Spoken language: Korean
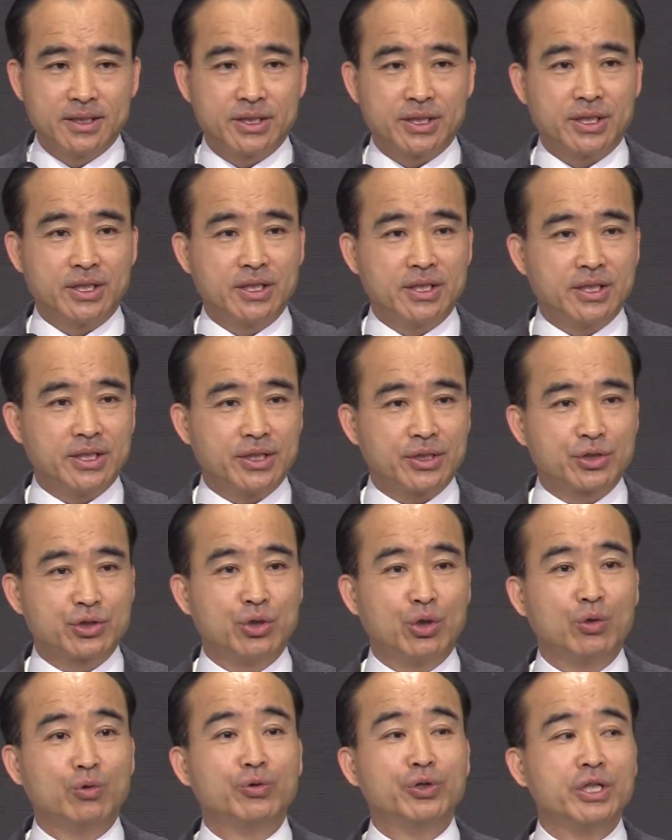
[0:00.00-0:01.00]
절대
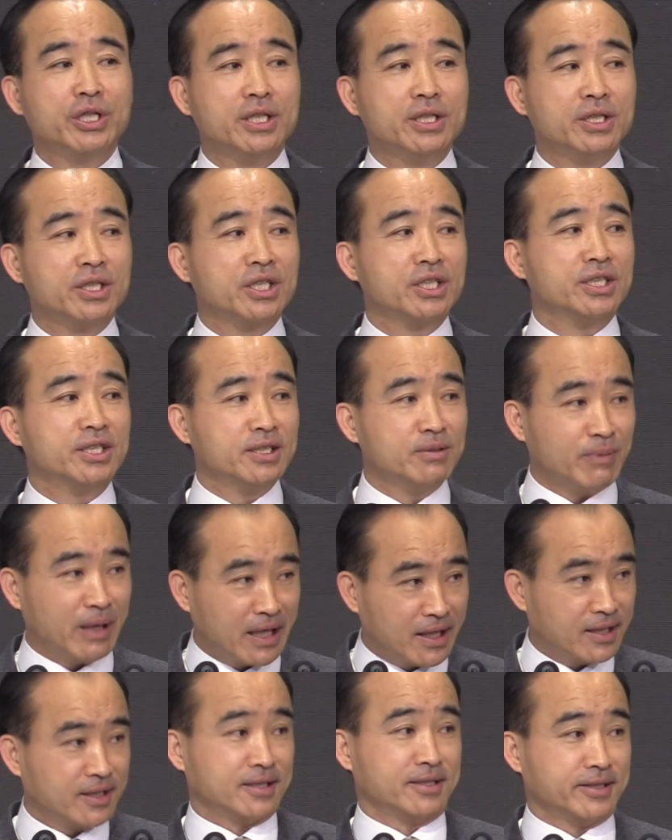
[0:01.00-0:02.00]
소홀히 여기지
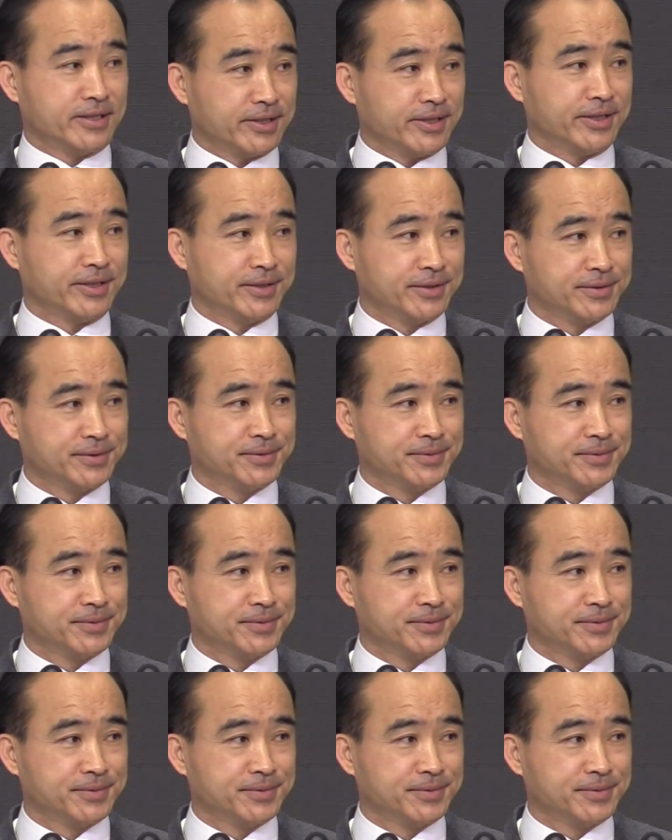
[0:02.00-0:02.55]
말라는 거예요.